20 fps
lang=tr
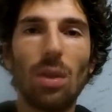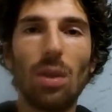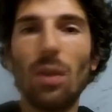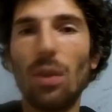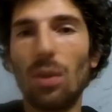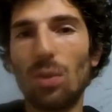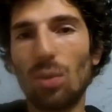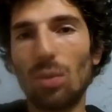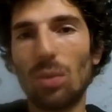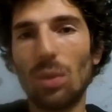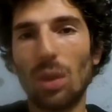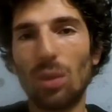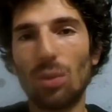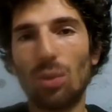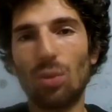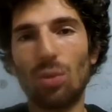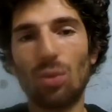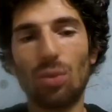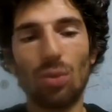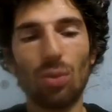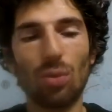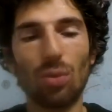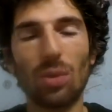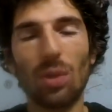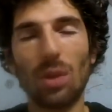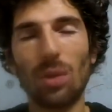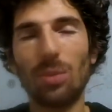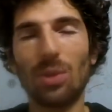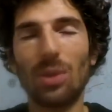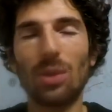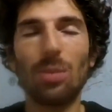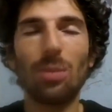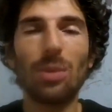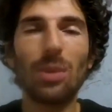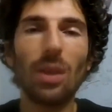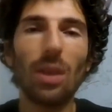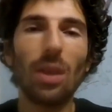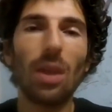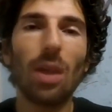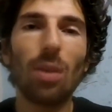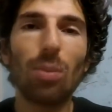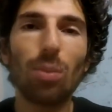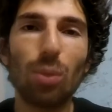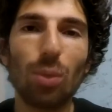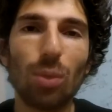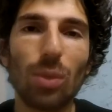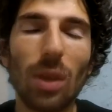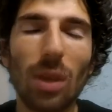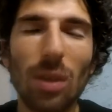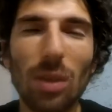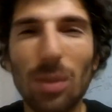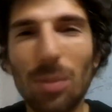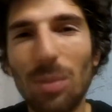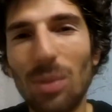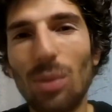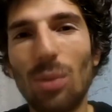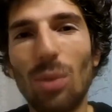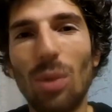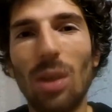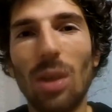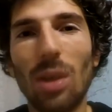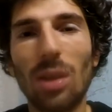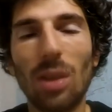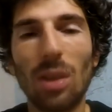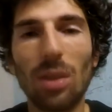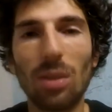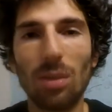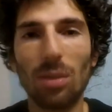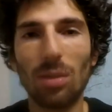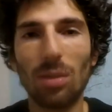Evet onlar küçük çocuklarımız gibi değiller. Bu yüzden ismini koyarken